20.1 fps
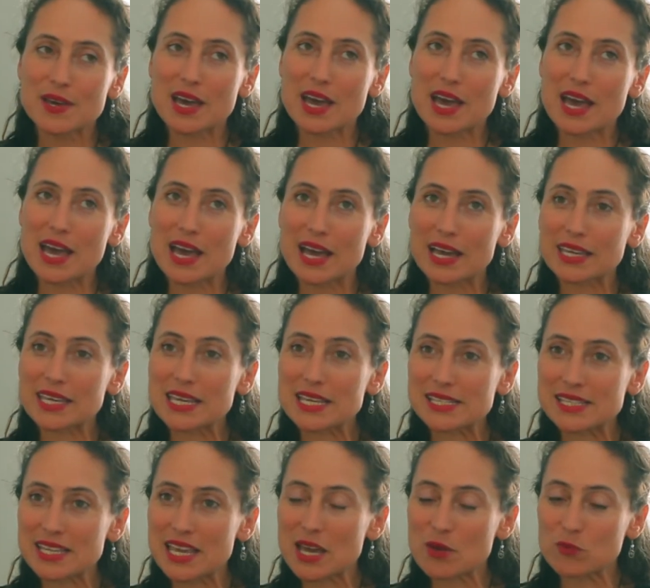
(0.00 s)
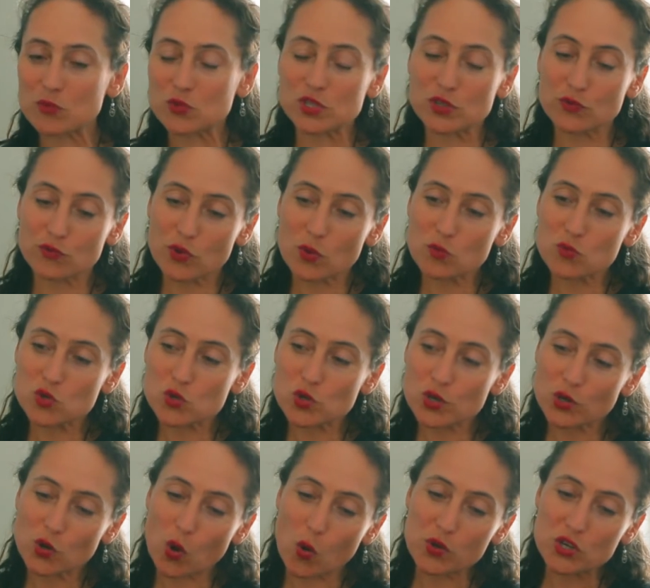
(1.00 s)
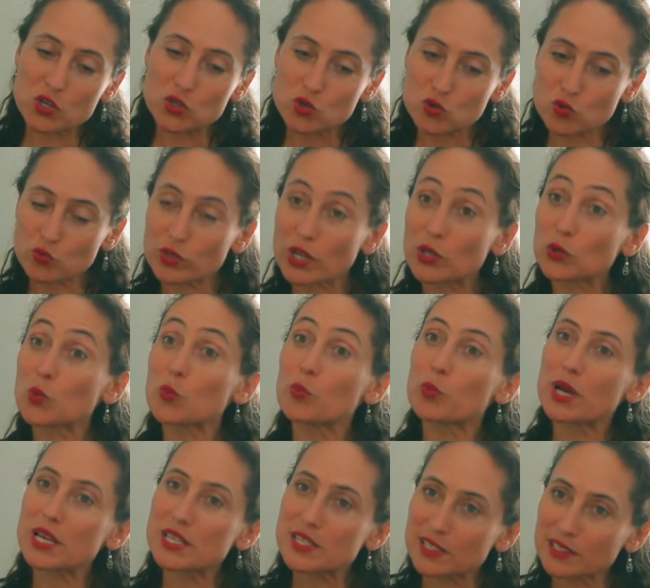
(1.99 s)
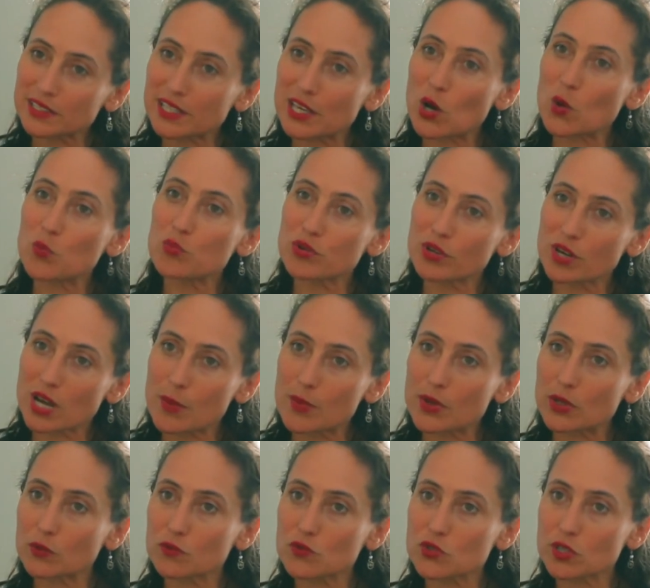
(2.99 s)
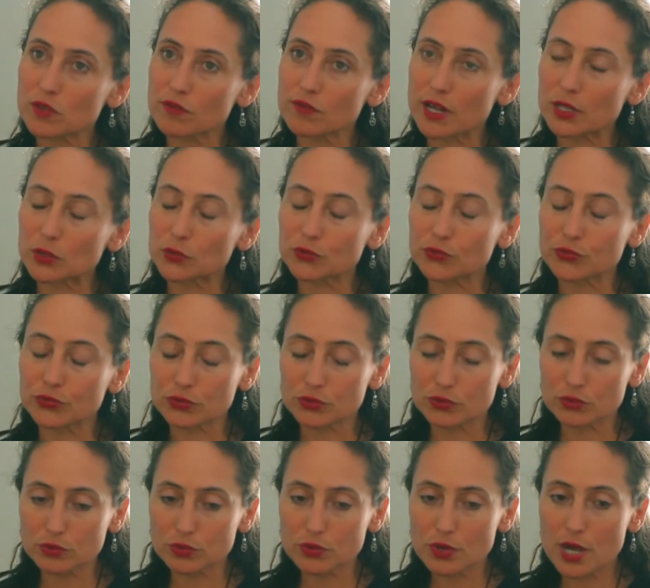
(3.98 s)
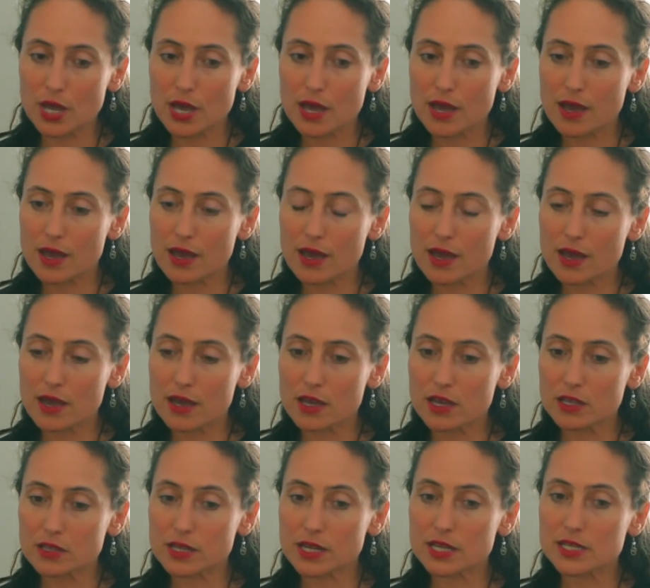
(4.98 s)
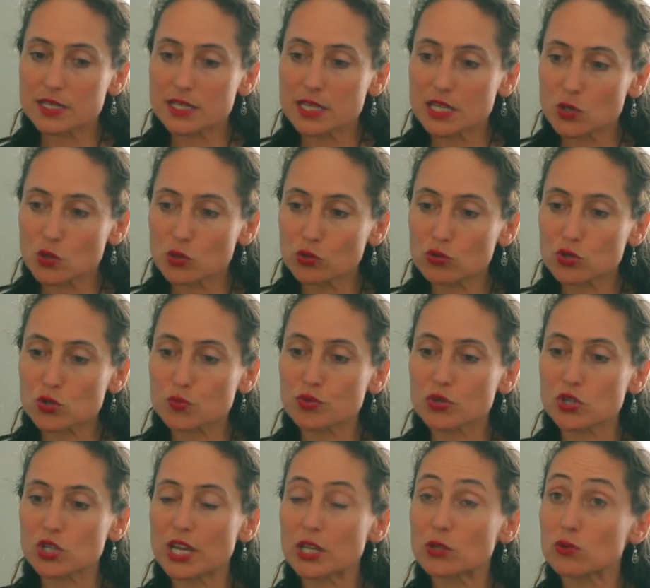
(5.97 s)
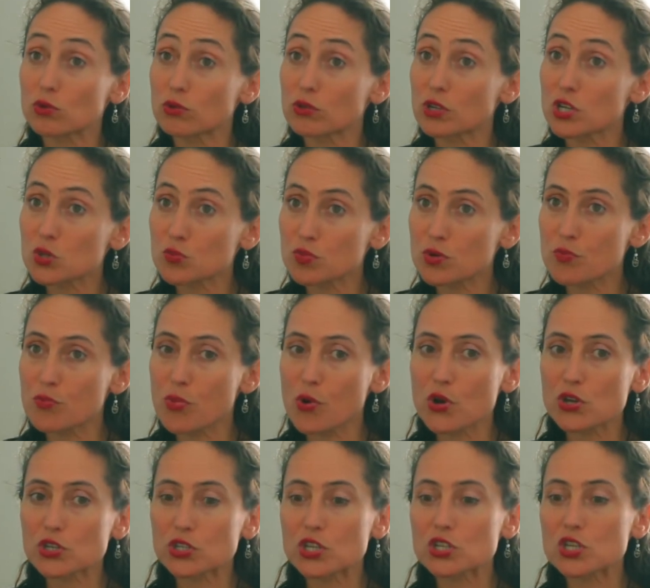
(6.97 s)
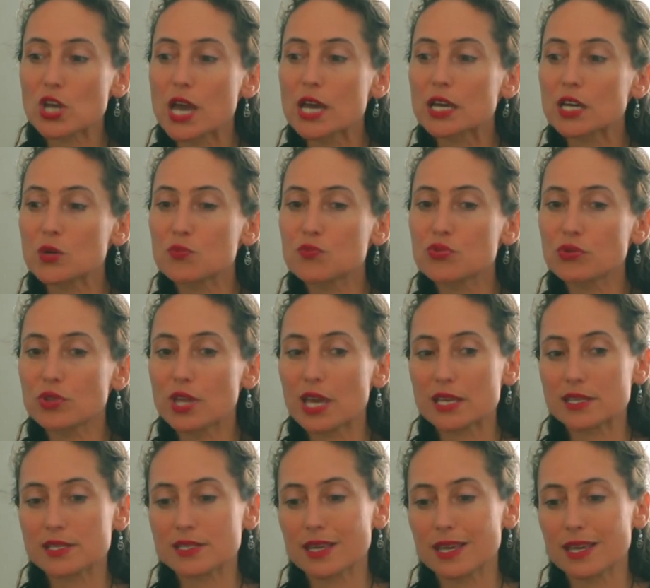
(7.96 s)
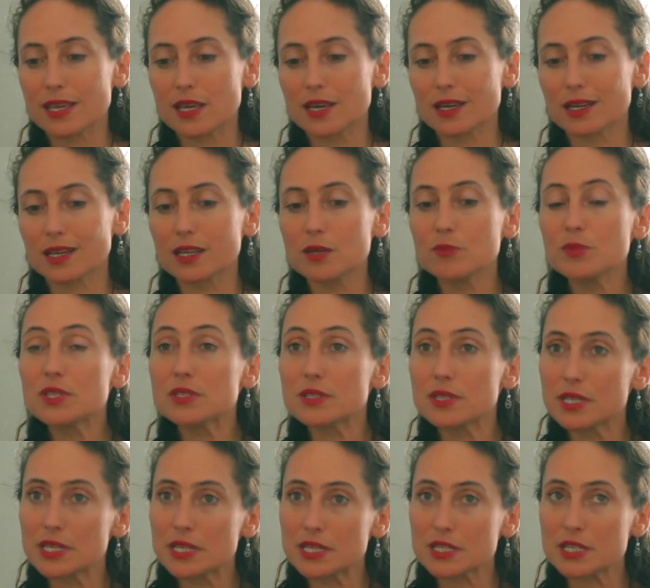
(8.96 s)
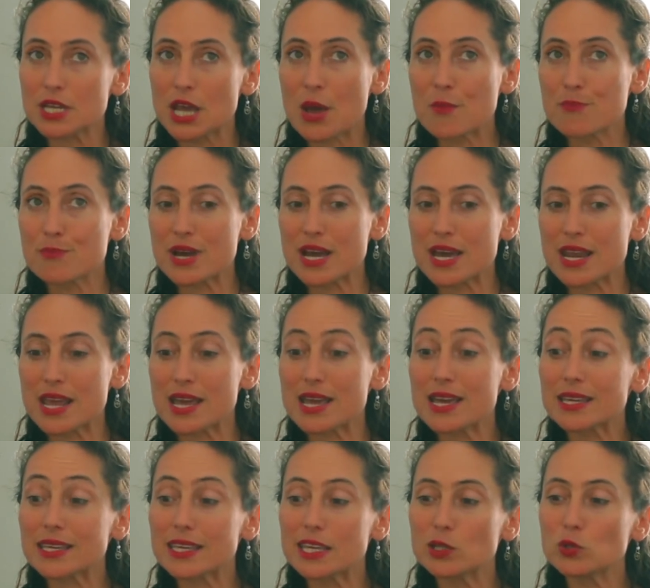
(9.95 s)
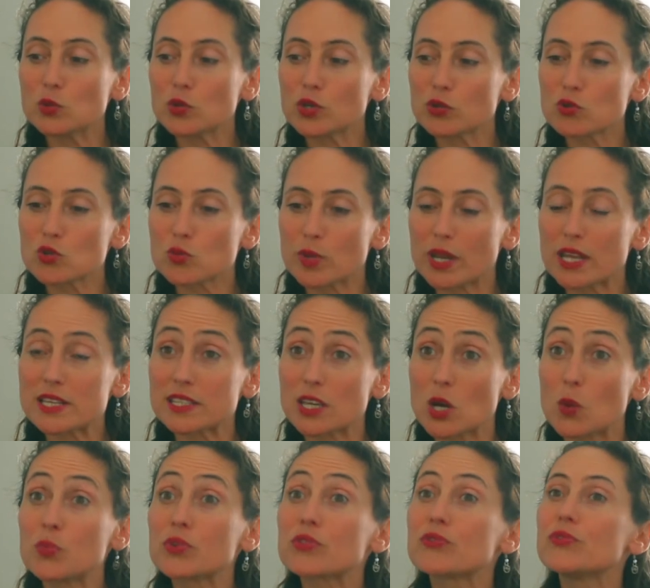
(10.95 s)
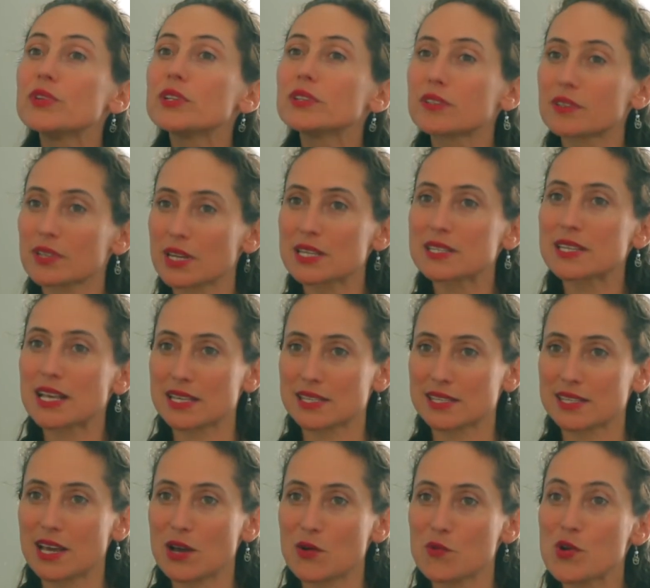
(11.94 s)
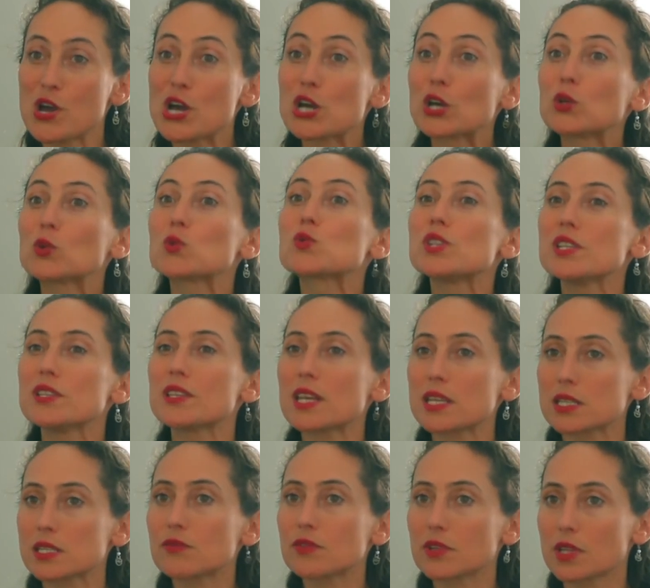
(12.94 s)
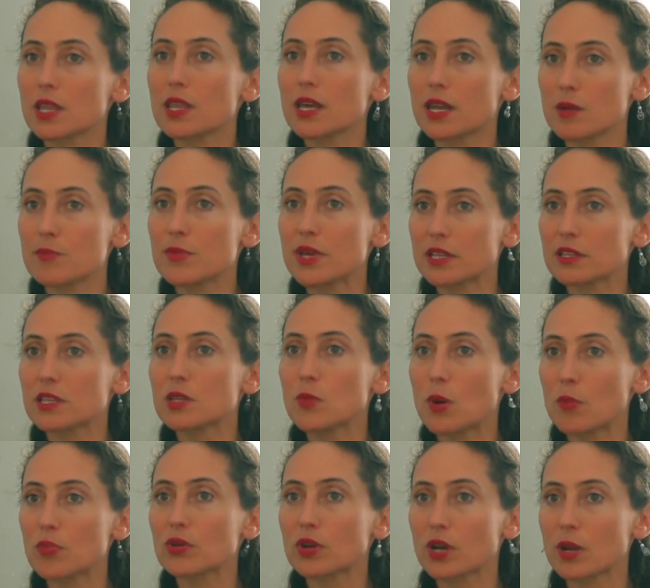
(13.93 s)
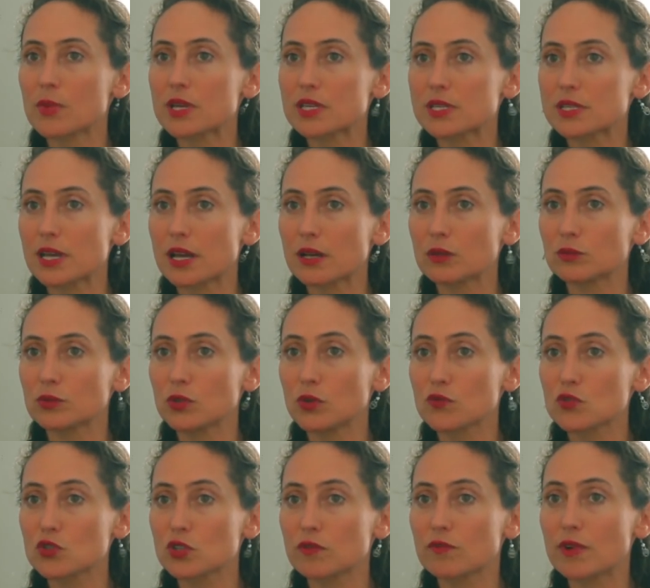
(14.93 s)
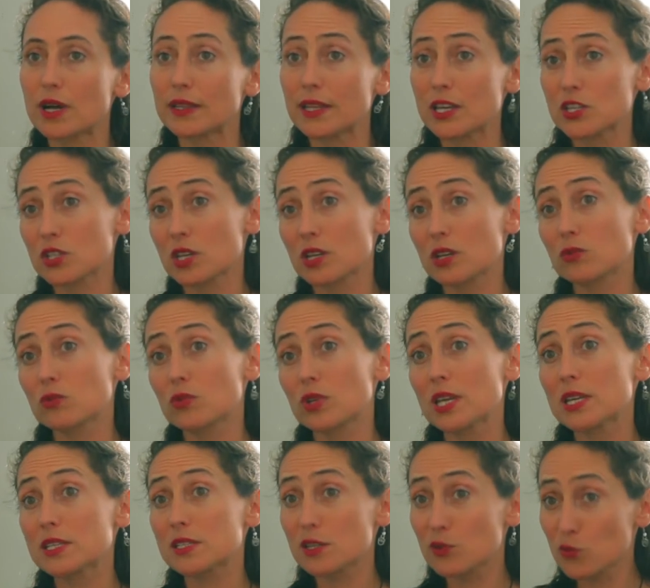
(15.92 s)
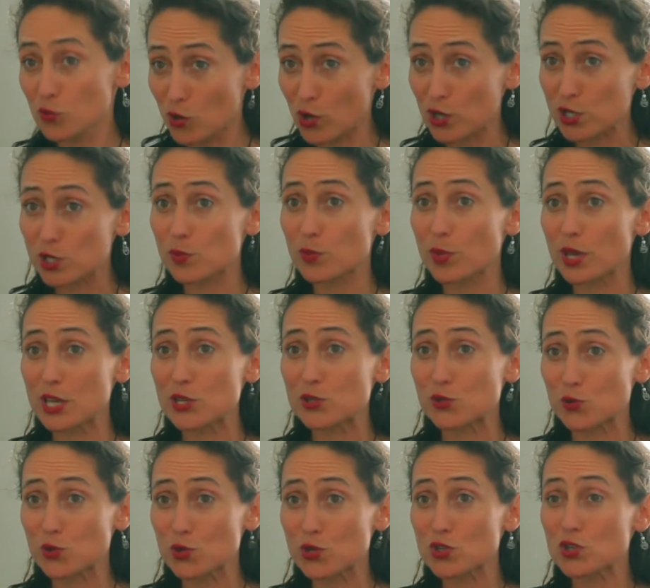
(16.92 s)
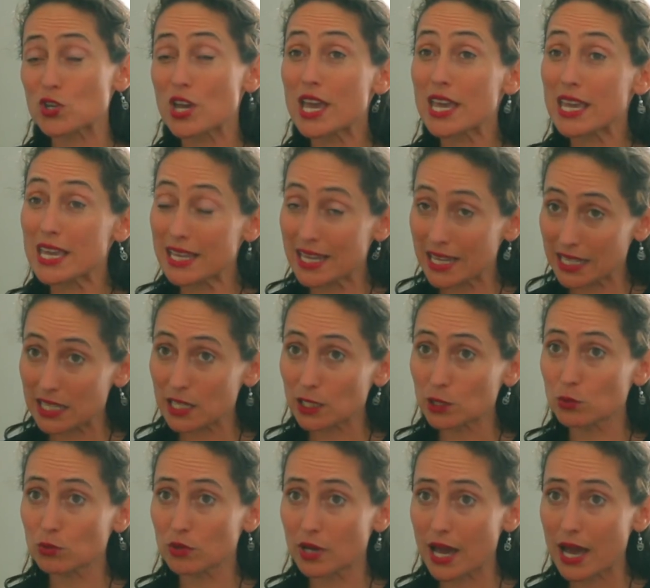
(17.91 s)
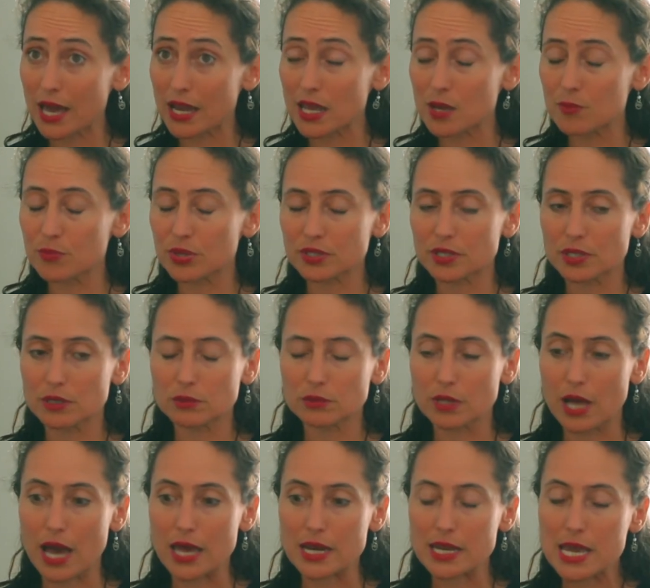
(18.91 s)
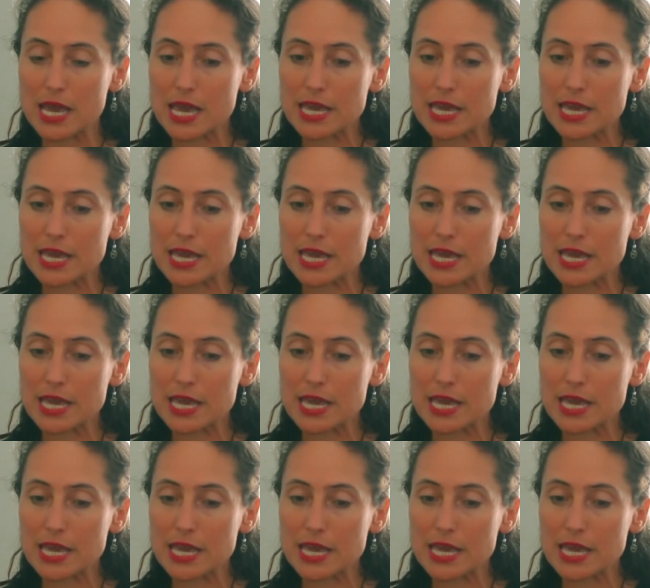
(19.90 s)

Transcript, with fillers: Uh, quisemos, e fomos com isto juntando o puzzle, que é o programa do festival no fundo, uh, trazer outros projetos, outras propostas que pudessem remeter para aquilo que nos parece que é o perfil de transação que nos interessa verdadeiramente numa programação de um festival desta natureza no nosso país hoje e naquele lugar em particular,